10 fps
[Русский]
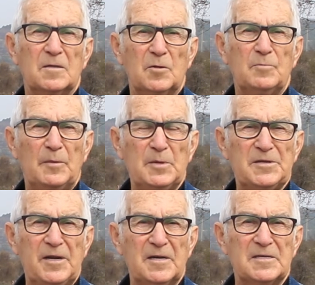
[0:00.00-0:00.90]
чтобы
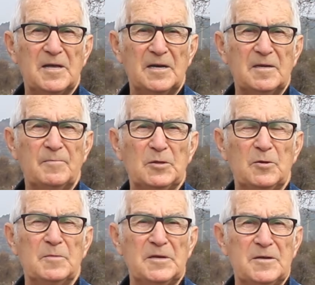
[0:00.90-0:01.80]
побыстрее сдать, и
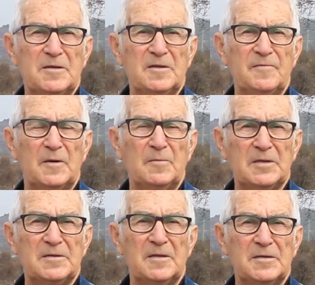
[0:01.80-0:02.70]
потом начались
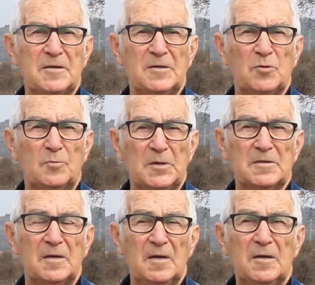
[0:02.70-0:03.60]
деформации, начались
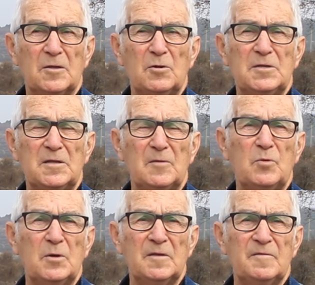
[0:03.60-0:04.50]
оползни. То есть это
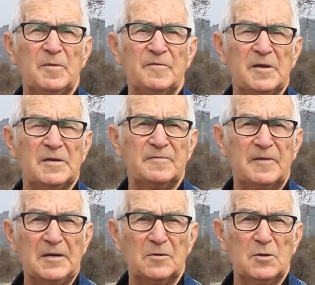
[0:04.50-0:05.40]
бурные бивные
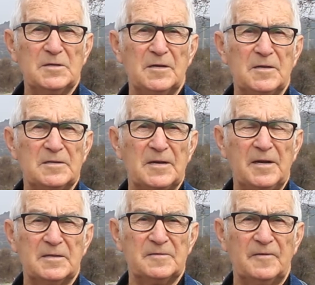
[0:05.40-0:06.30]
сваи. То есть делается
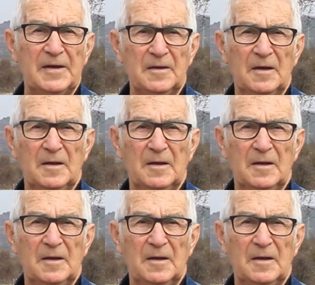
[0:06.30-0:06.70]
ряд свай,